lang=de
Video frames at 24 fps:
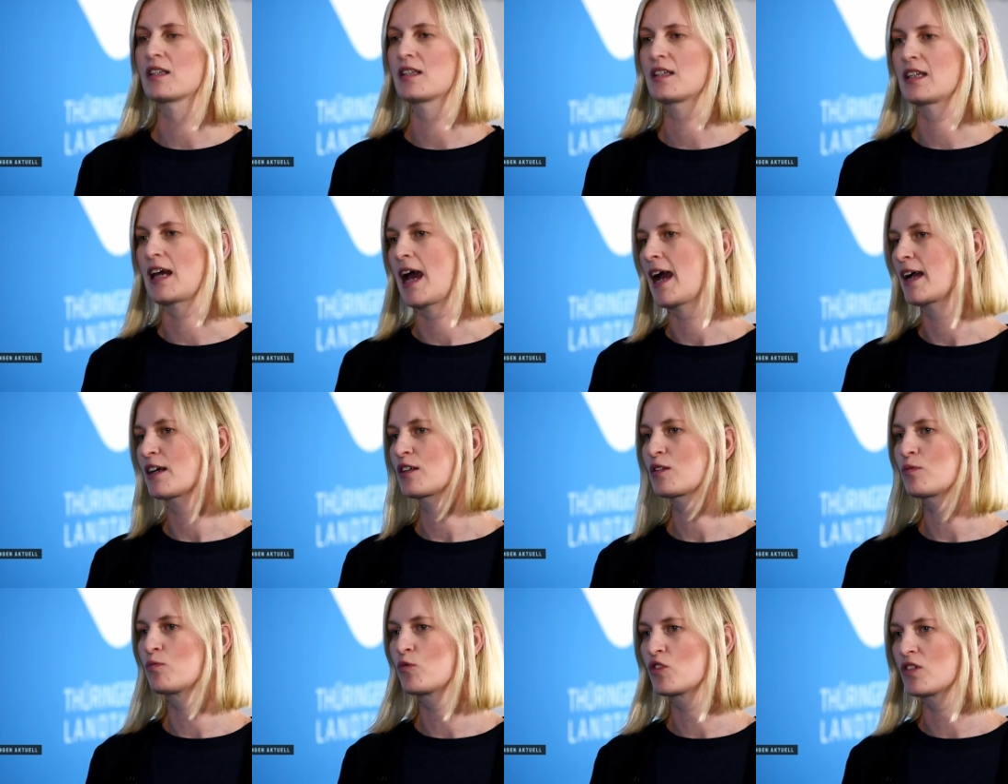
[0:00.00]
dass
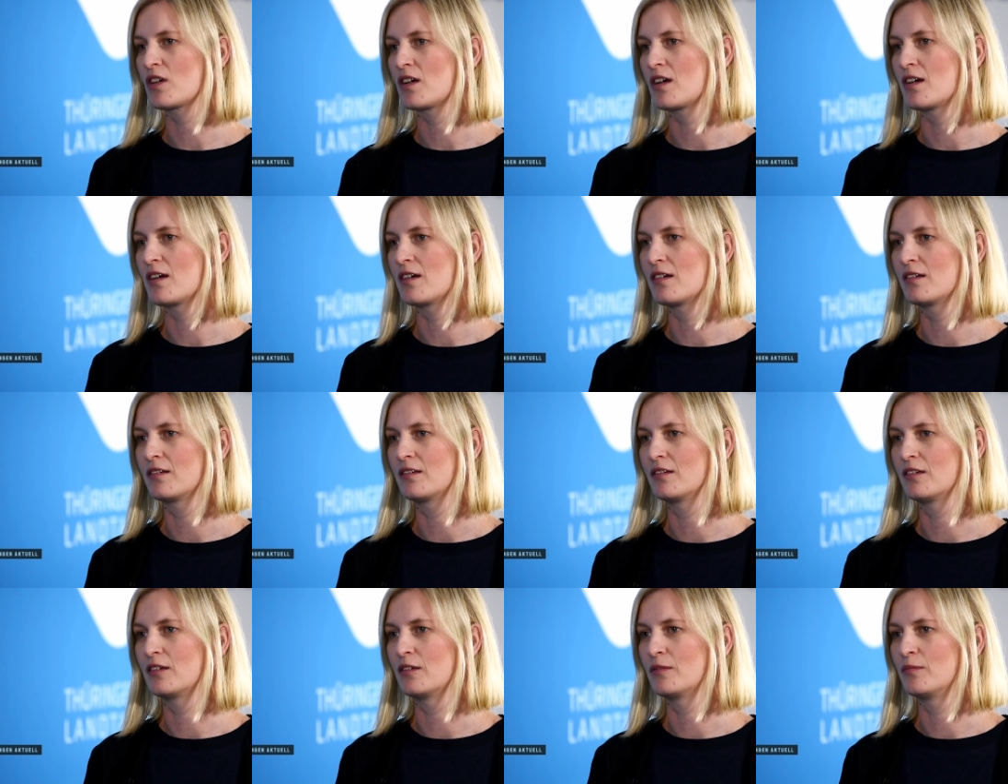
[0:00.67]

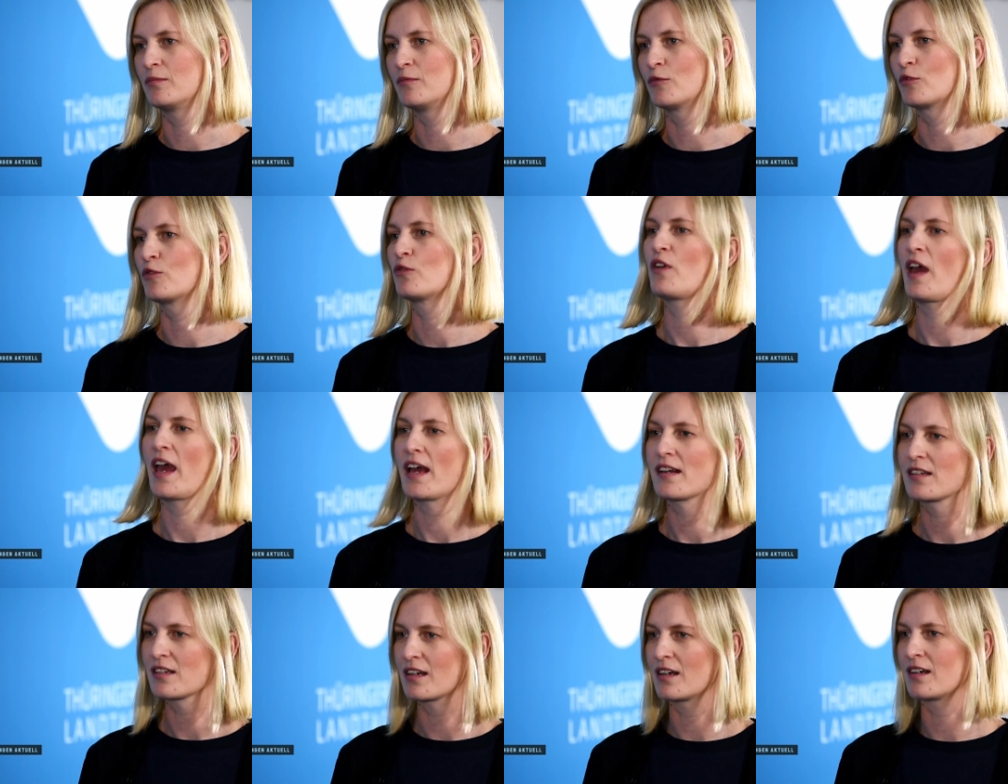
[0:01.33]
Tagesmütter ähm, und
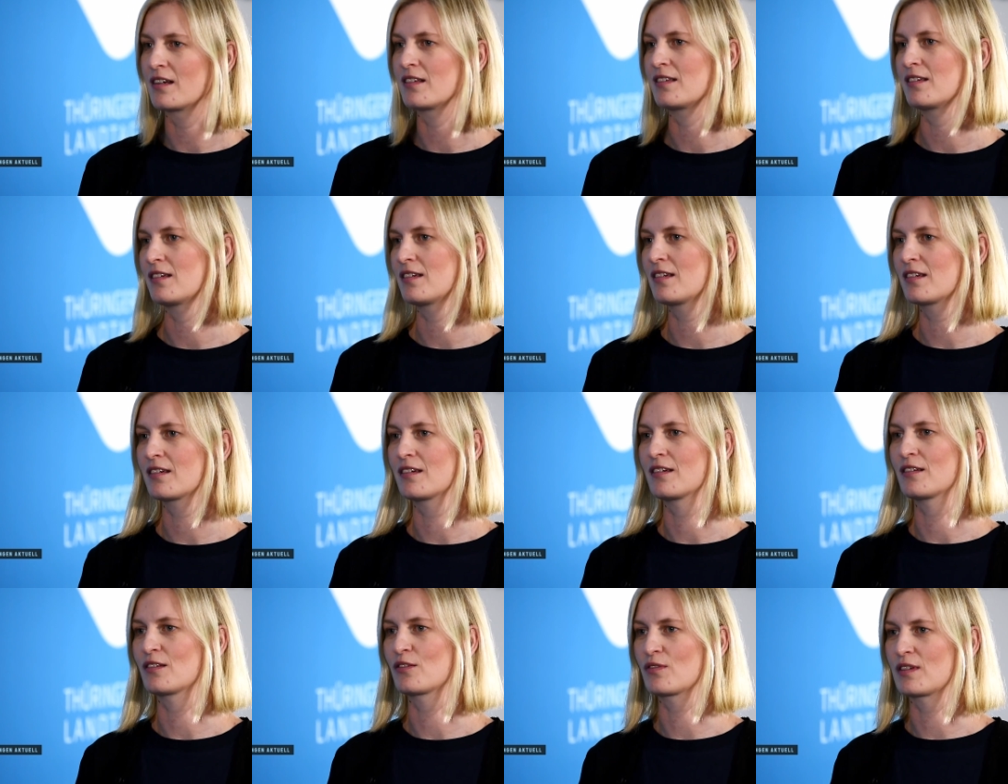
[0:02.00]
Väter
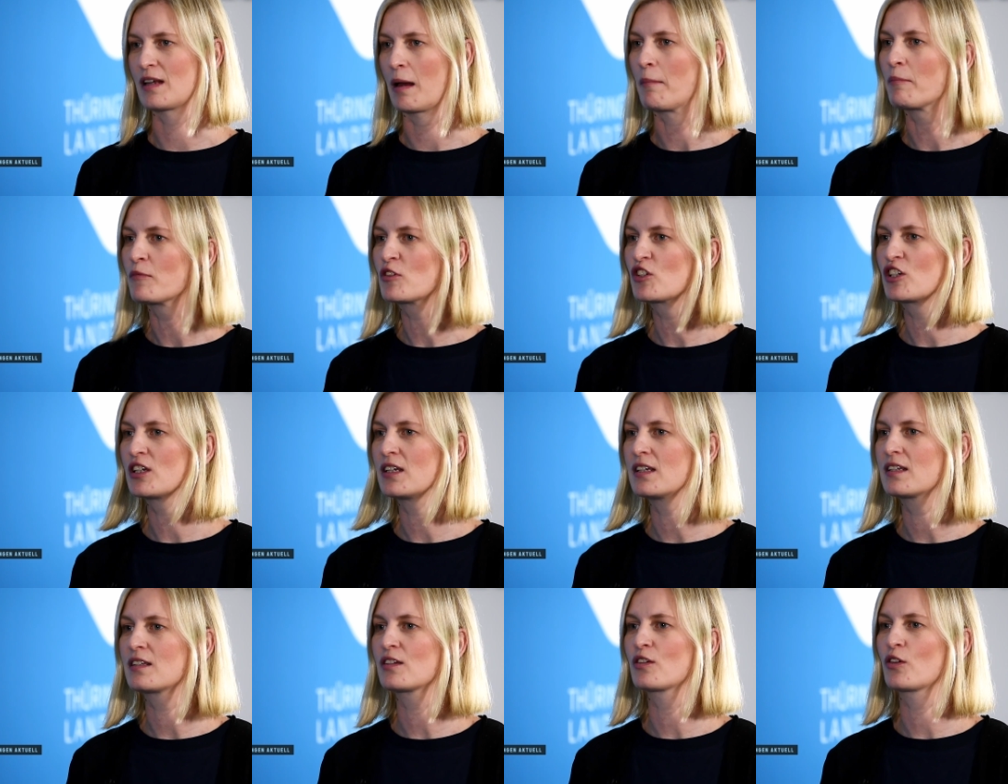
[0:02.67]
sich äh,
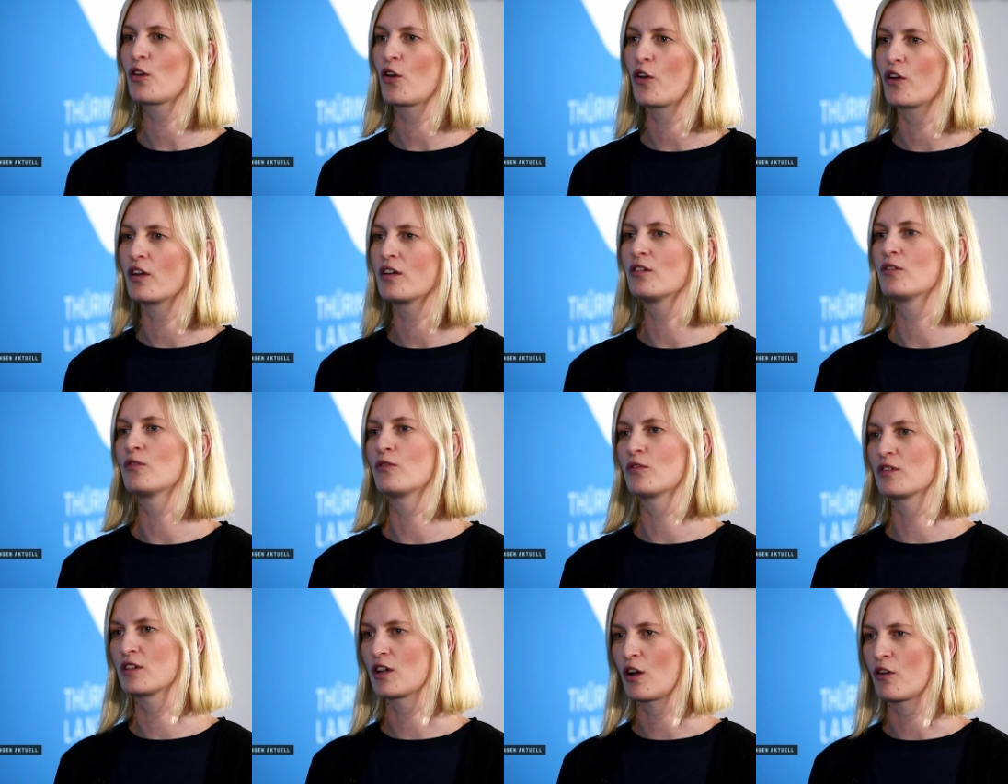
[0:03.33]
zusammenschließen
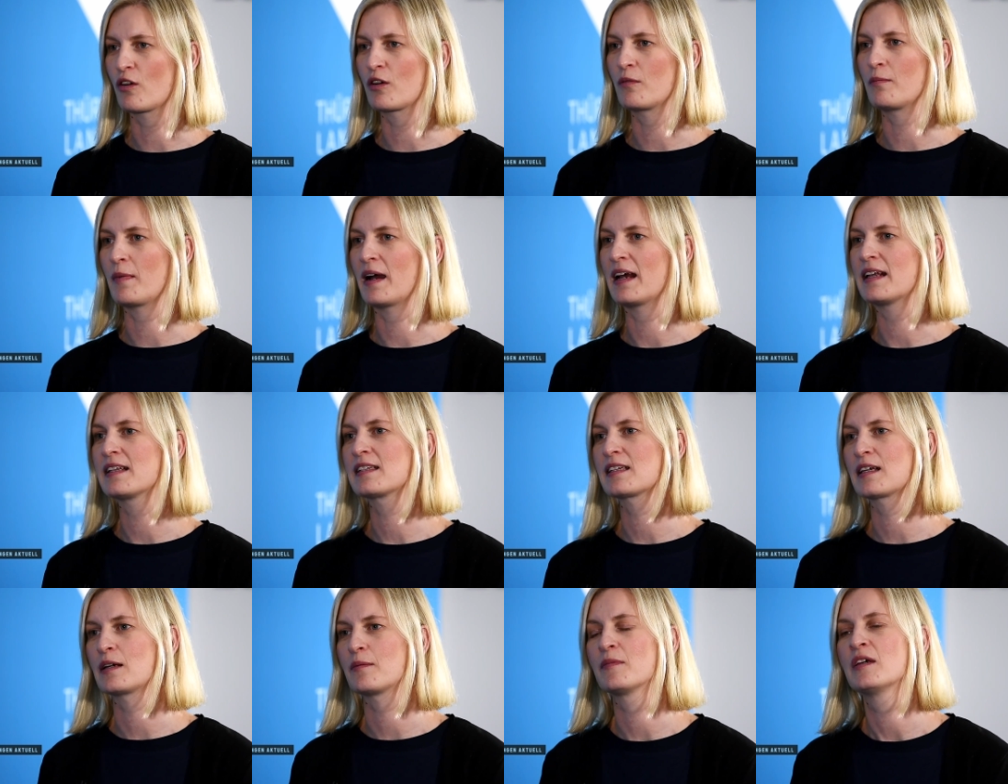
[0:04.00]
können und auch
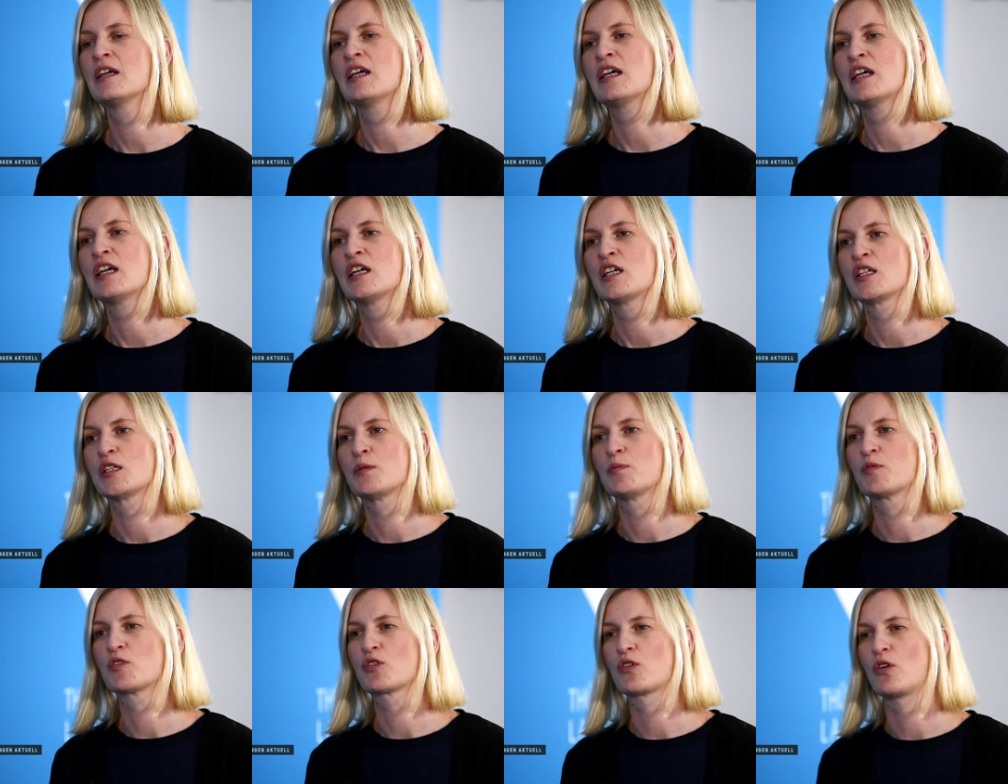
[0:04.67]
gemeinsam
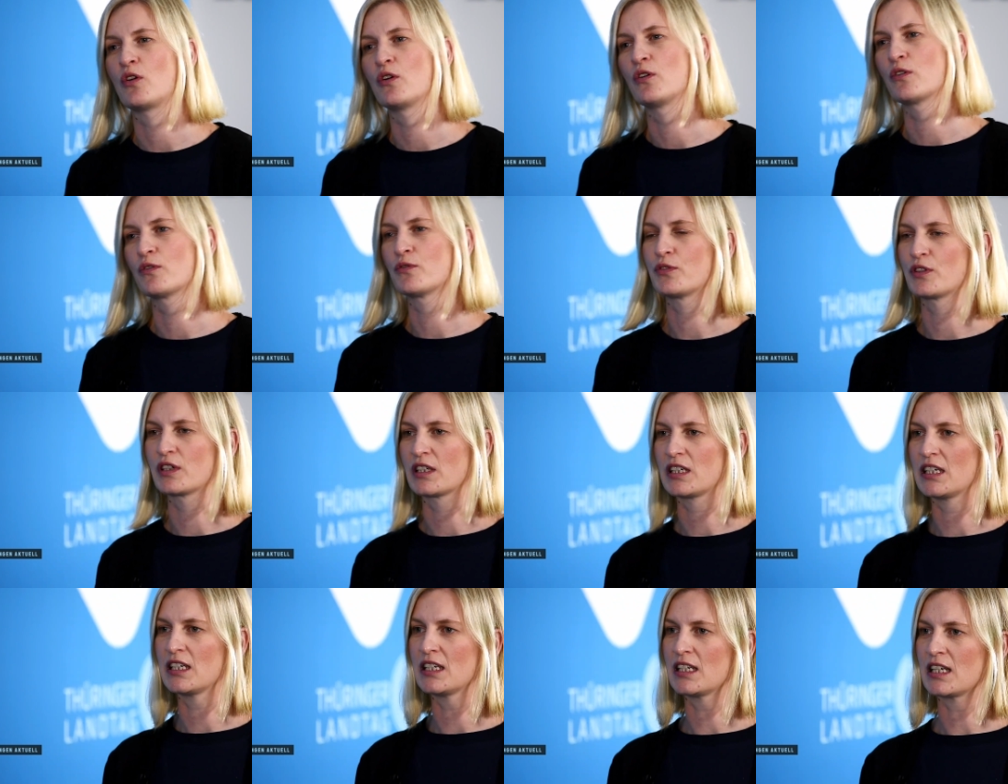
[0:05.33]
die Betreuung
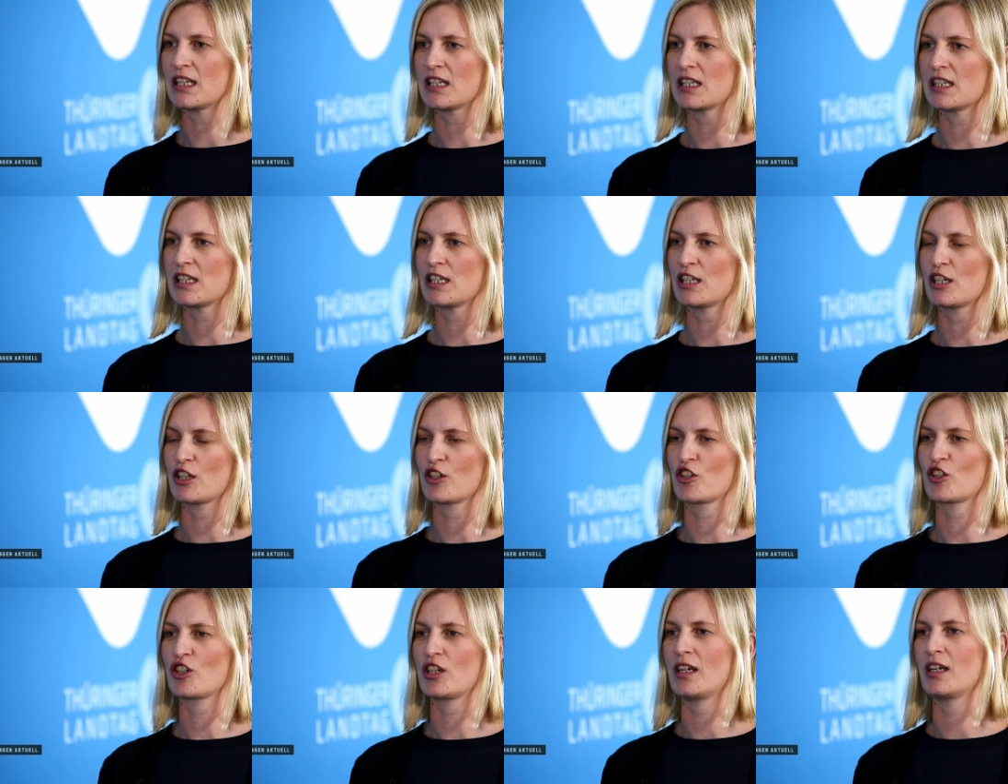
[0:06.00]
von Kindern
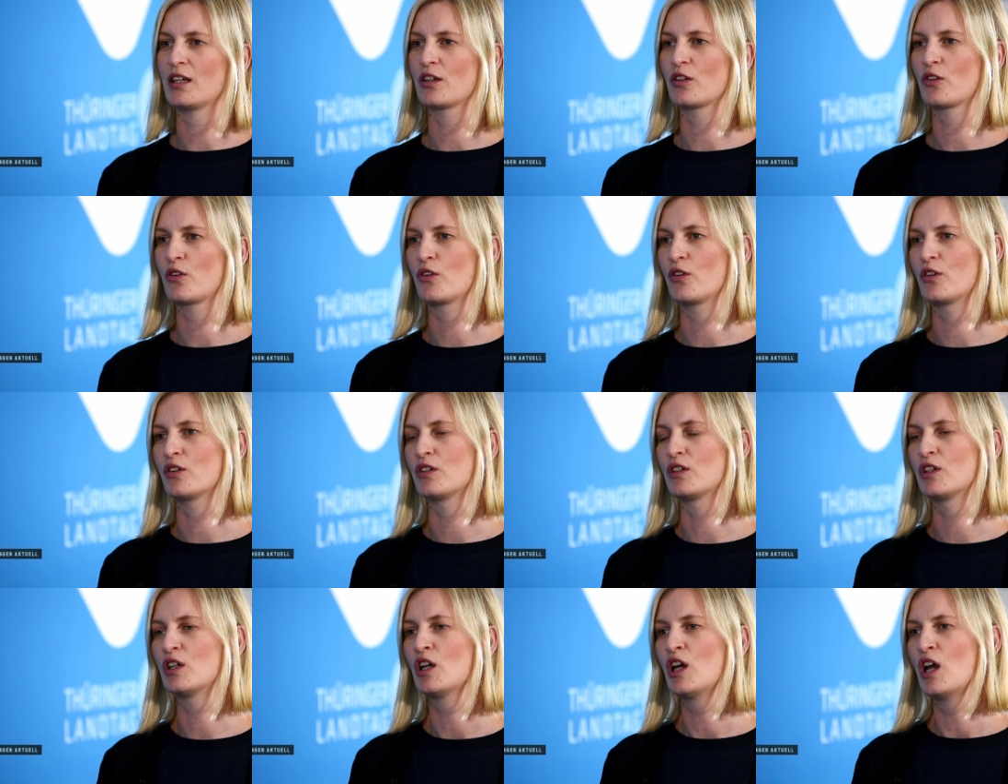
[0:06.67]
sicherstellen
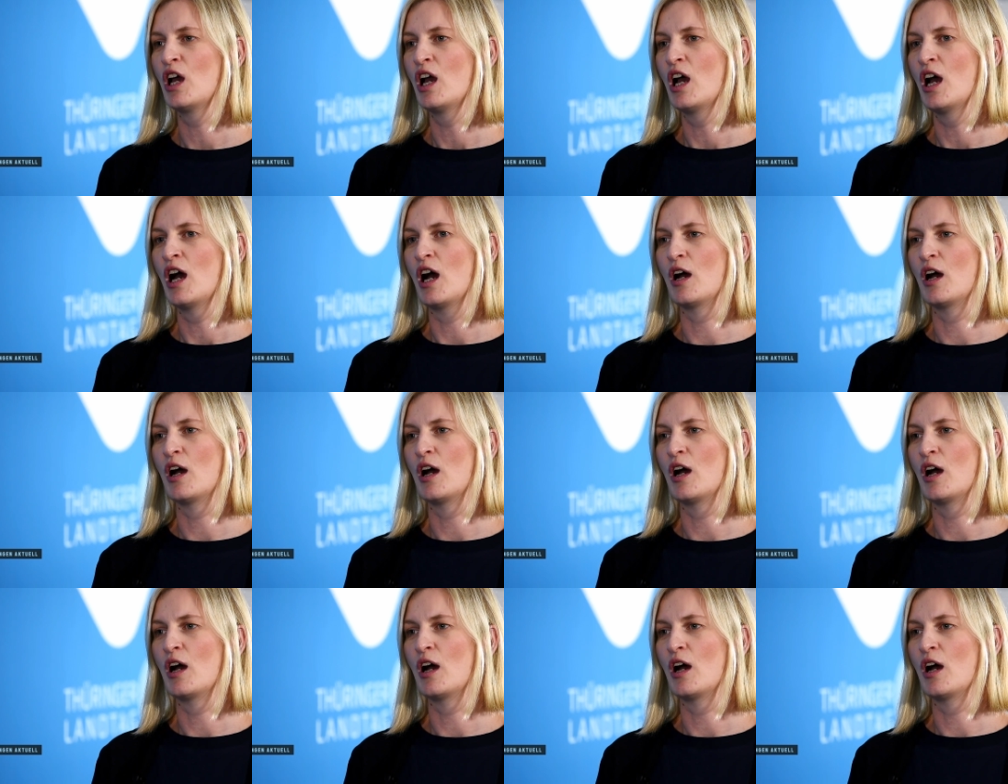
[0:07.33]
können.